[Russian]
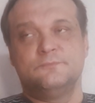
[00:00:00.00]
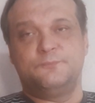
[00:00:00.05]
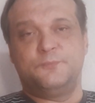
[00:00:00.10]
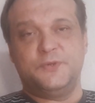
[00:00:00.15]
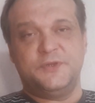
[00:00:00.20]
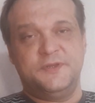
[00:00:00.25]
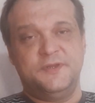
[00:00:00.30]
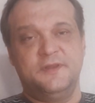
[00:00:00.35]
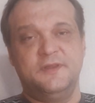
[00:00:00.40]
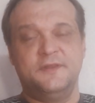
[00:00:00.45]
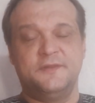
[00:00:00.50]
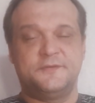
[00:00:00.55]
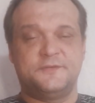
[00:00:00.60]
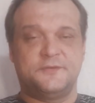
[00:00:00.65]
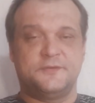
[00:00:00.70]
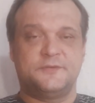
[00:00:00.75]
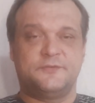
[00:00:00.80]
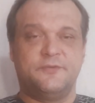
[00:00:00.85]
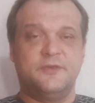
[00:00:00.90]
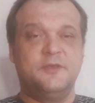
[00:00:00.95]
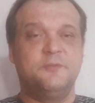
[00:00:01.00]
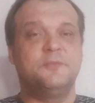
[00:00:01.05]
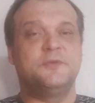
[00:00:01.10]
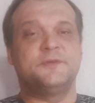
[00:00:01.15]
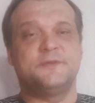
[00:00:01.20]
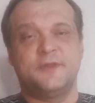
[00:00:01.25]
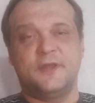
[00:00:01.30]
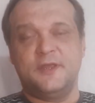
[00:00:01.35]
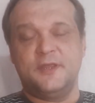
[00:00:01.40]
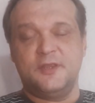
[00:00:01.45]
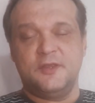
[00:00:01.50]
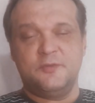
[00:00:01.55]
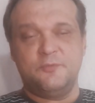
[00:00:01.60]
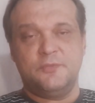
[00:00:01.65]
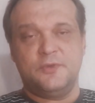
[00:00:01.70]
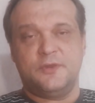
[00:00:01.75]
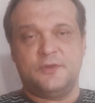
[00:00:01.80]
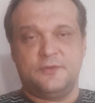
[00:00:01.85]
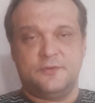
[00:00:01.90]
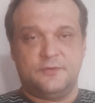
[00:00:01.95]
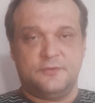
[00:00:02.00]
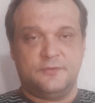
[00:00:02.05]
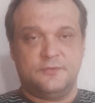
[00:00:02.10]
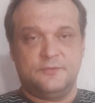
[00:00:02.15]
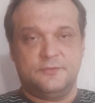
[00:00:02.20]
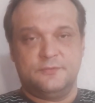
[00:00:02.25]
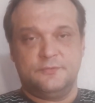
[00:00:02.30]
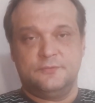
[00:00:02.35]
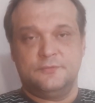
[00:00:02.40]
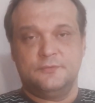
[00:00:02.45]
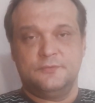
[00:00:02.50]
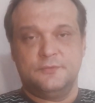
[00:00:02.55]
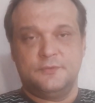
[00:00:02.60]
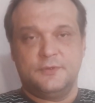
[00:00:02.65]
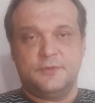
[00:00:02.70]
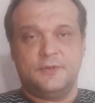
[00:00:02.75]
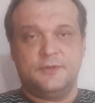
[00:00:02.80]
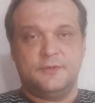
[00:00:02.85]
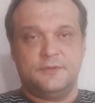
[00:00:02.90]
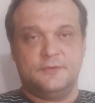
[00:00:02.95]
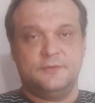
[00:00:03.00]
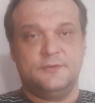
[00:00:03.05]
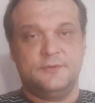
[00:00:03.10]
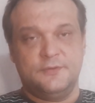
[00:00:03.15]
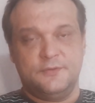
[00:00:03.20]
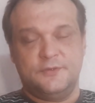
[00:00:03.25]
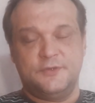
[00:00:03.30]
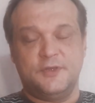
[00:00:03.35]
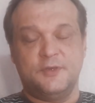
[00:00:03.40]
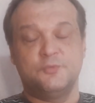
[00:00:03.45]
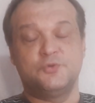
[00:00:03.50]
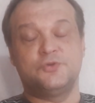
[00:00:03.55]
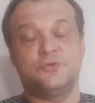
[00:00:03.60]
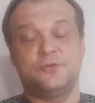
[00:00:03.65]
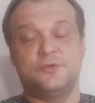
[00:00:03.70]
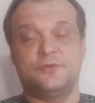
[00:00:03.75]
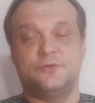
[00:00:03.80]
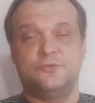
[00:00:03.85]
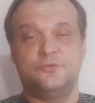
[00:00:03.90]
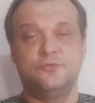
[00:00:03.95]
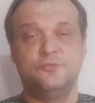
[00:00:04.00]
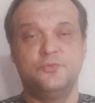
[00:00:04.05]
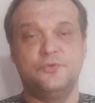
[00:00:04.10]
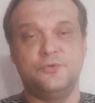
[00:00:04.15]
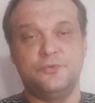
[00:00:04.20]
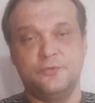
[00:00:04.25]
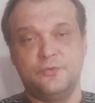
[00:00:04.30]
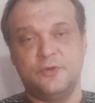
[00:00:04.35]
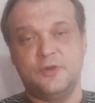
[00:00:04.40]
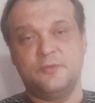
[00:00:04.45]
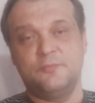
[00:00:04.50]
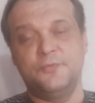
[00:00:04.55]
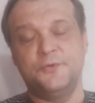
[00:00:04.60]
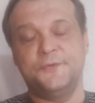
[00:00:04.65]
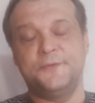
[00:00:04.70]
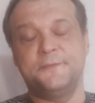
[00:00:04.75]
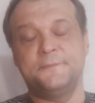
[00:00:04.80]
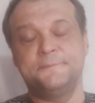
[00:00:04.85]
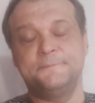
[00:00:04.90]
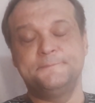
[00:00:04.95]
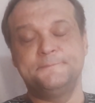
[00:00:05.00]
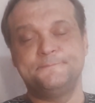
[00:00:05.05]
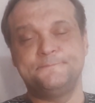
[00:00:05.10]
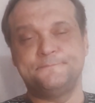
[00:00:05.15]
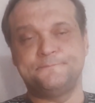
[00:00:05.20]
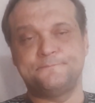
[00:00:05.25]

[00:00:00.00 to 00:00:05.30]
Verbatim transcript: поделиться своими знаниями, э, тем, что я думаю об этом –